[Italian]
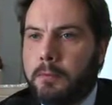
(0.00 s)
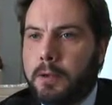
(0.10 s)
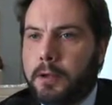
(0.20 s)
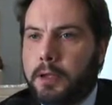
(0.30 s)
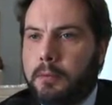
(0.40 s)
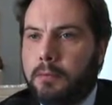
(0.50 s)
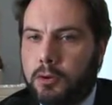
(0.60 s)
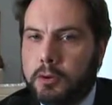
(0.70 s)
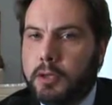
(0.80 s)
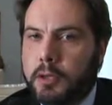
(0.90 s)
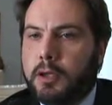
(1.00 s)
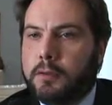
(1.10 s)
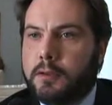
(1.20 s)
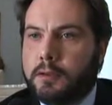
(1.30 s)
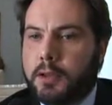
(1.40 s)
perché molte di
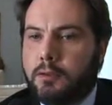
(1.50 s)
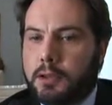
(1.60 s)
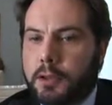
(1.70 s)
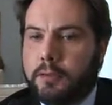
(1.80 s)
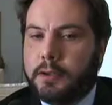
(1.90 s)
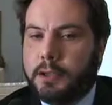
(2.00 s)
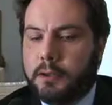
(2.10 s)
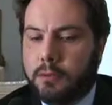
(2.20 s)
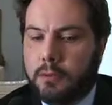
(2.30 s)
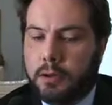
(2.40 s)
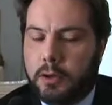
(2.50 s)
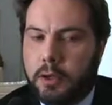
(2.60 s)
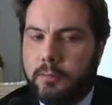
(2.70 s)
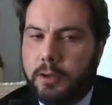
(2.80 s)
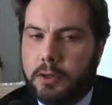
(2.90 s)
esse stanno attraversando quello
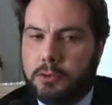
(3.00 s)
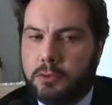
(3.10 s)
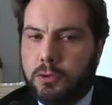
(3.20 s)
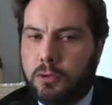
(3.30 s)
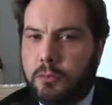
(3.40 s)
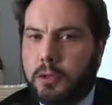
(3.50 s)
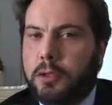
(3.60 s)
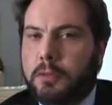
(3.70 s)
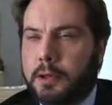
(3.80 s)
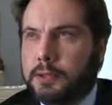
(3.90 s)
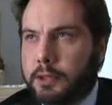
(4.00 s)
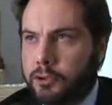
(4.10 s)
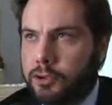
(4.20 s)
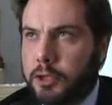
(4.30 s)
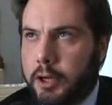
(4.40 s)
che va sotto il nome di
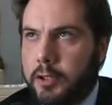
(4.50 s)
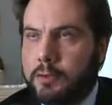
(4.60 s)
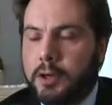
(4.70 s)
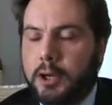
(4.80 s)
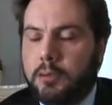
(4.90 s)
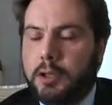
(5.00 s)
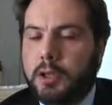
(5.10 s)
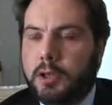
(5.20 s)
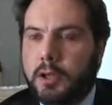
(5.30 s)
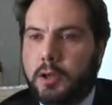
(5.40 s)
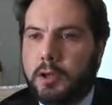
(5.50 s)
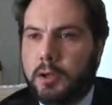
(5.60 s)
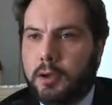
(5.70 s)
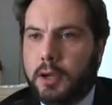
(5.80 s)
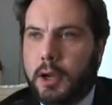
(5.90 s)
passaggio generazionale, quindi
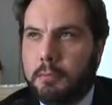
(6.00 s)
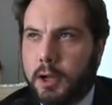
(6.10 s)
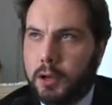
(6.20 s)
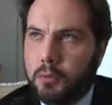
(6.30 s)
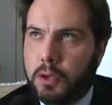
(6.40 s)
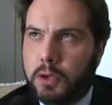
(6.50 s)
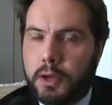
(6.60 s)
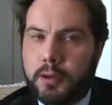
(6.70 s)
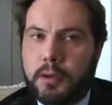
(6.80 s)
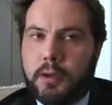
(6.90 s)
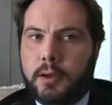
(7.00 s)
eh, cambia la guida,